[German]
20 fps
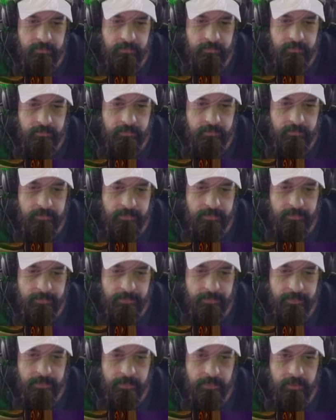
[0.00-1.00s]

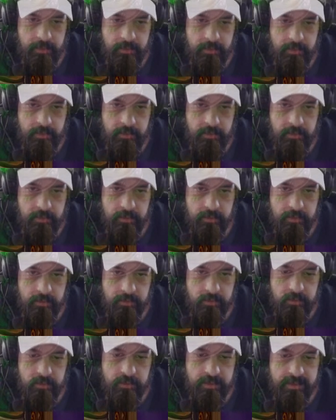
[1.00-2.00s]
Na
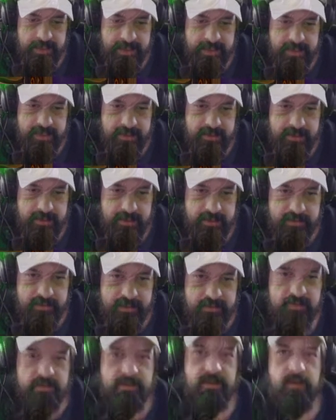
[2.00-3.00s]
Äh,
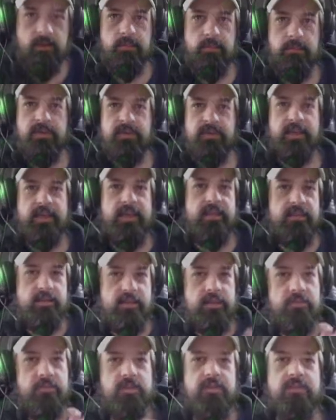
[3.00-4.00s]
das ist auch ein bisschen, also
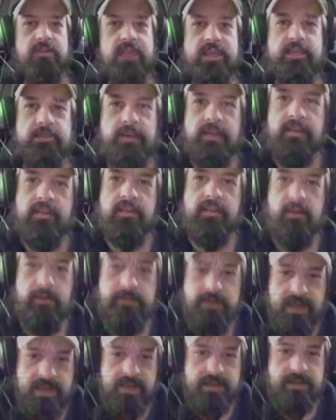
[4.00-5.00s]
da müsst ihr vielleicht mal
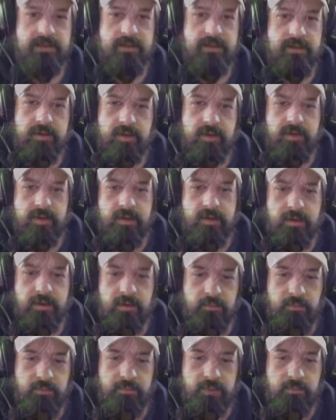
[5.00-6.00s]
drauf achten.
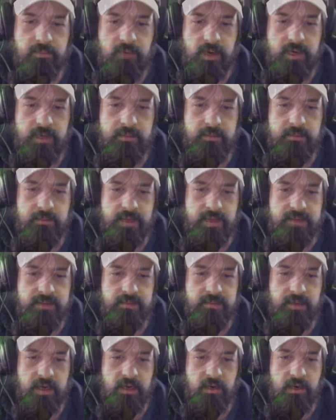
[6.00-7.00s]
Ähm, vor allem bei
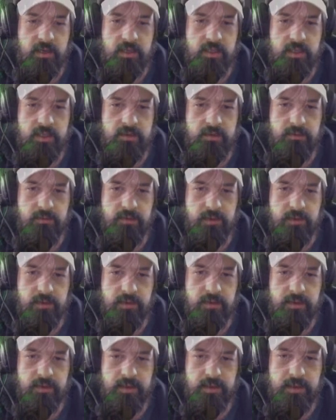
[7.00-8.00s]
dem RNG
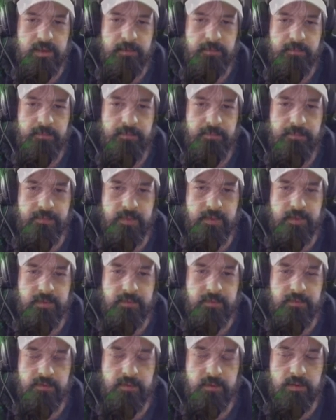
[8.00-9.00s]
von, ähm,
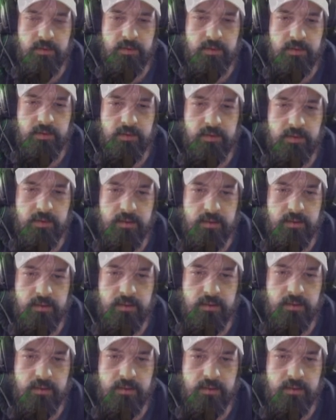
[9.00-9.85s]
von, äh,